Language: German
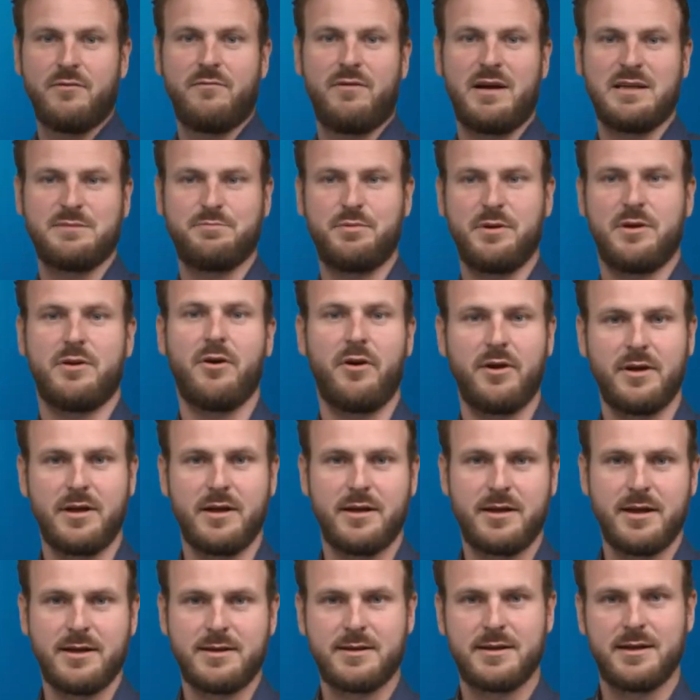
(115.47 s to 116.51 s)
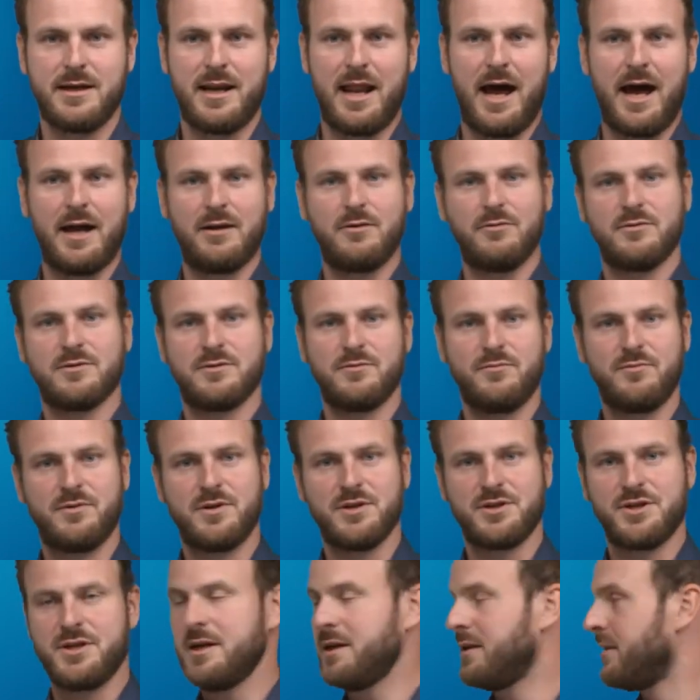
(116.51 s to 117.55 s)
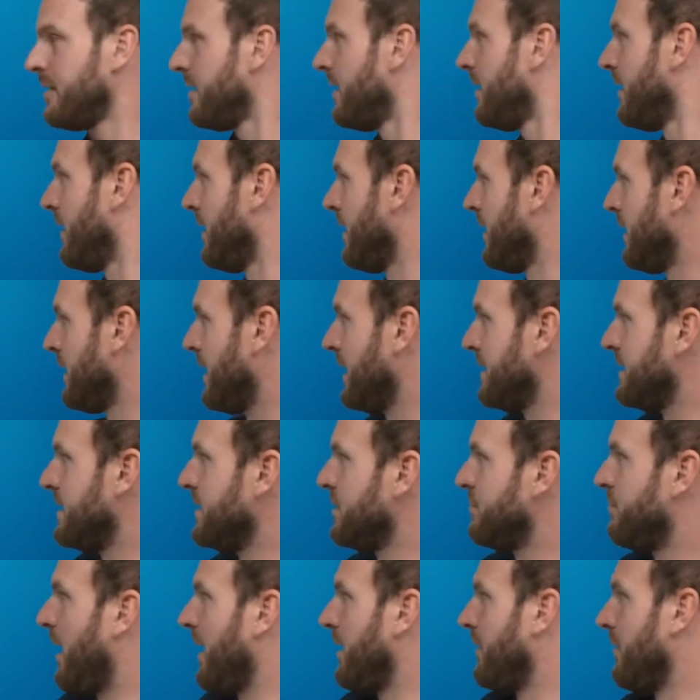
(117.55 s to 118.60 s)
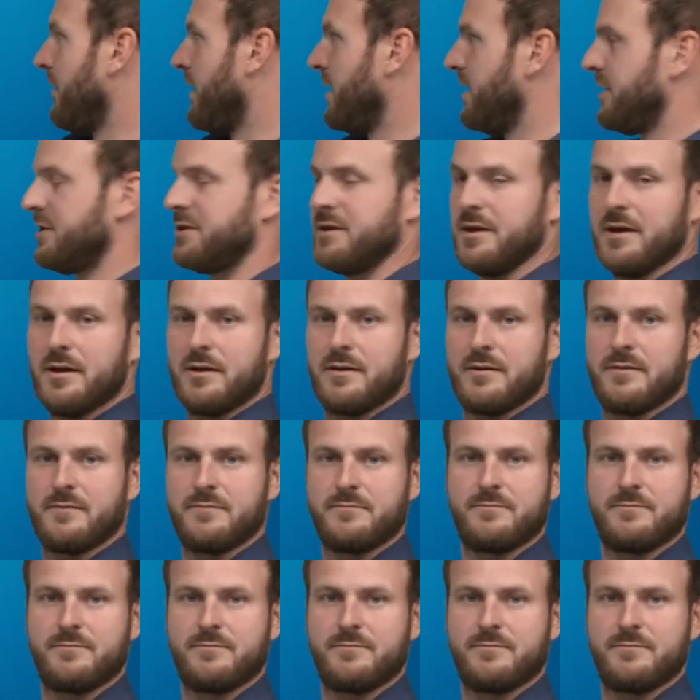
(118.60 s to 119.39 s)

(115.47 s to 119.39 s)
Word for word: Und was bedeutet das? Ein Ladungsunterschied, dass eine Spannung entsteht.